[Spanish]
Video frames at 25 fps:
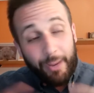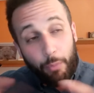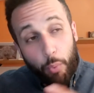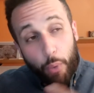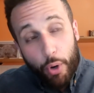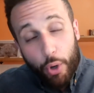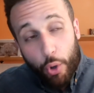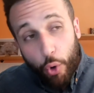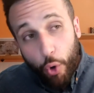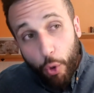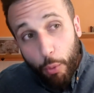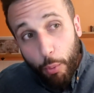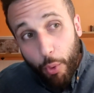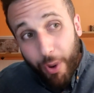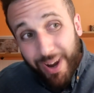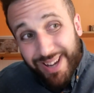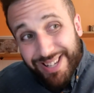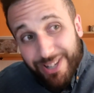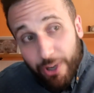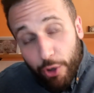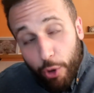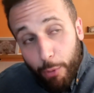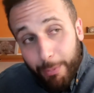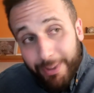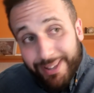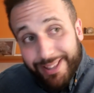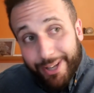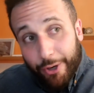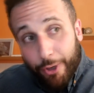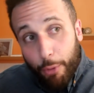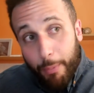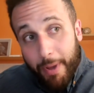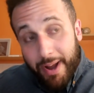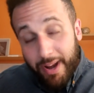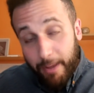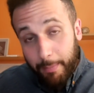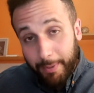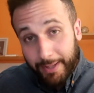Y bueno, como es el comentario
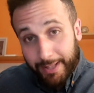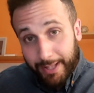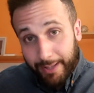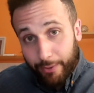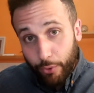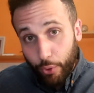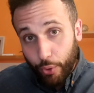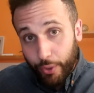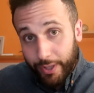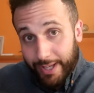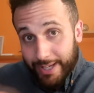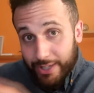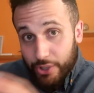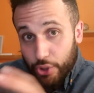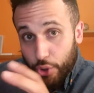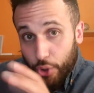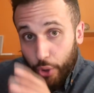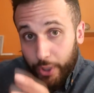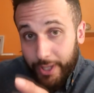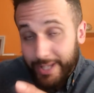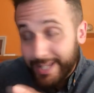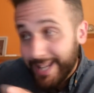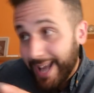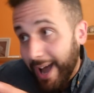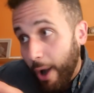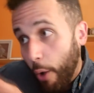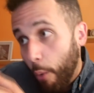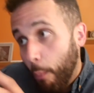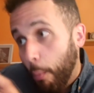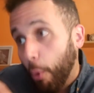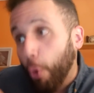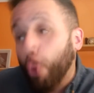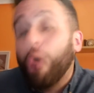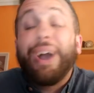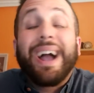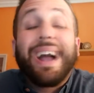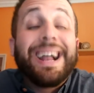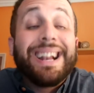más repetido y estoy ya un
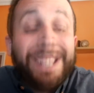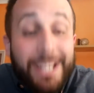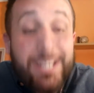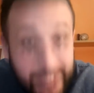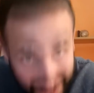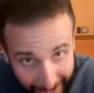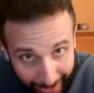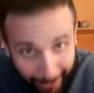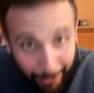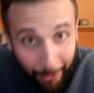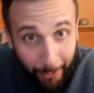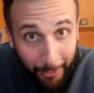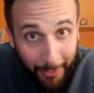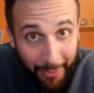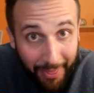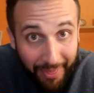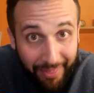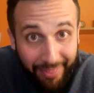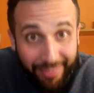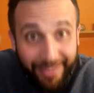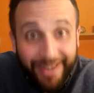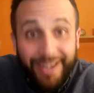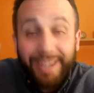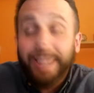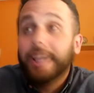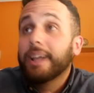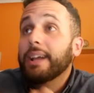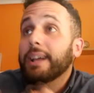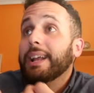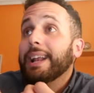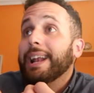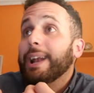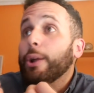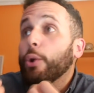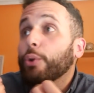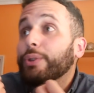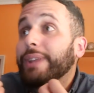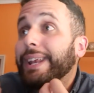poco cansado de decir,
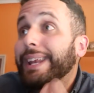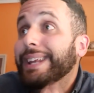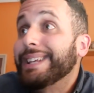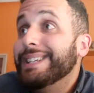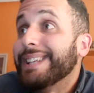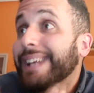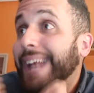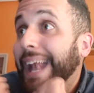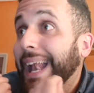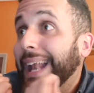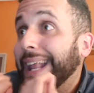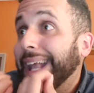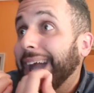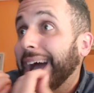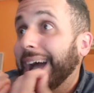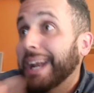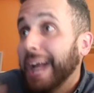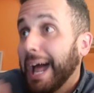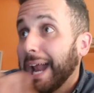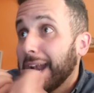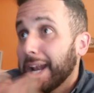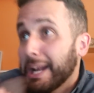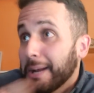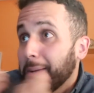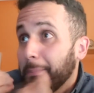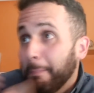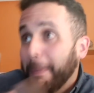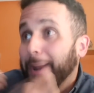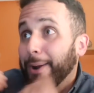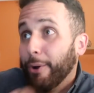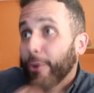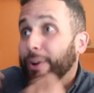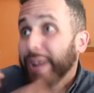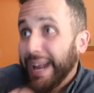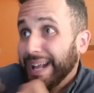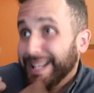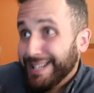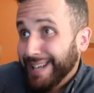lo tenéis en el canal,
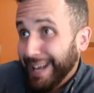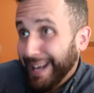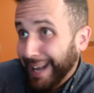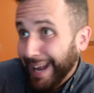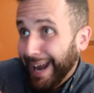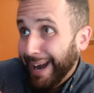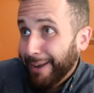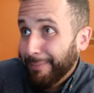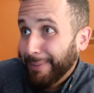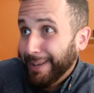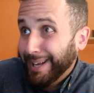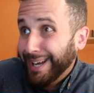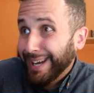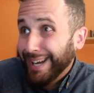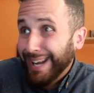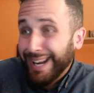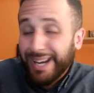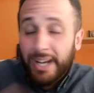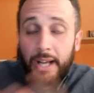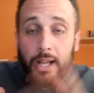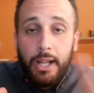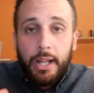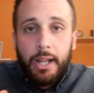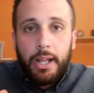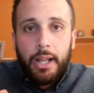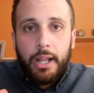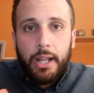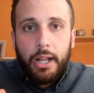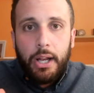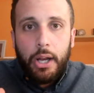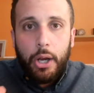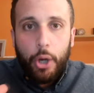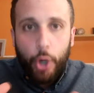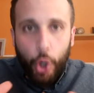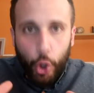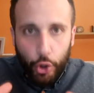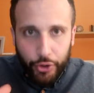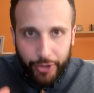pero ir a chequear mi canal,
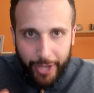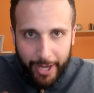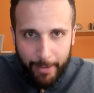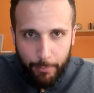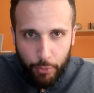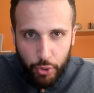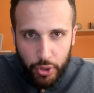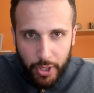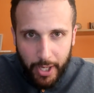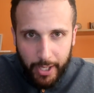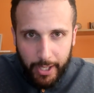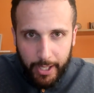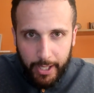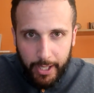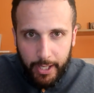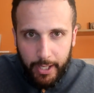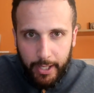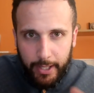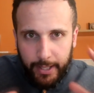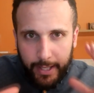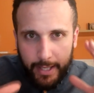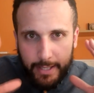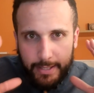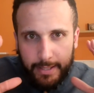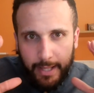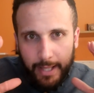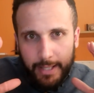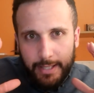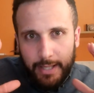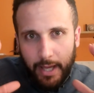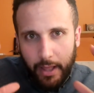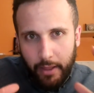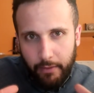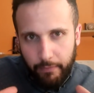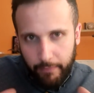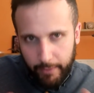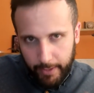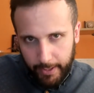lo traemos aquí y esta es
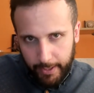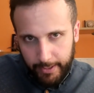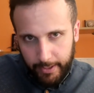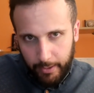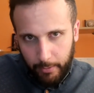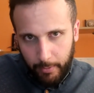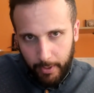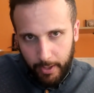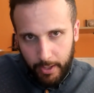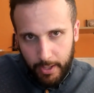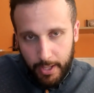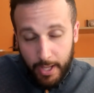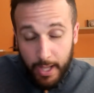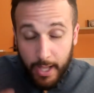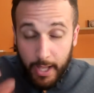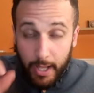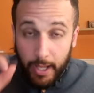la definitiva.